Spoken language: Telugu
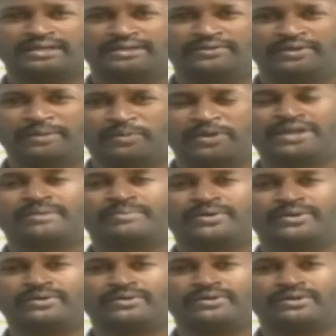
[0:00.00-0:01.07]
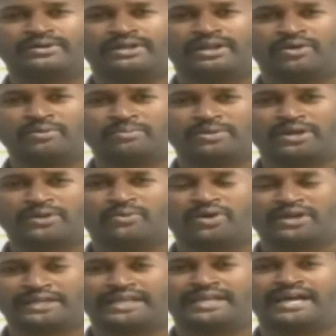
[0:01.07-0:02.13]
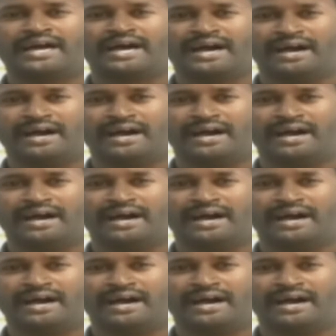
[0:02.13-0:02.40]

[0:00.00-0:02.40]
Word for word: విడిపోయినప్పుడు నవంబర్ ఒకటిగా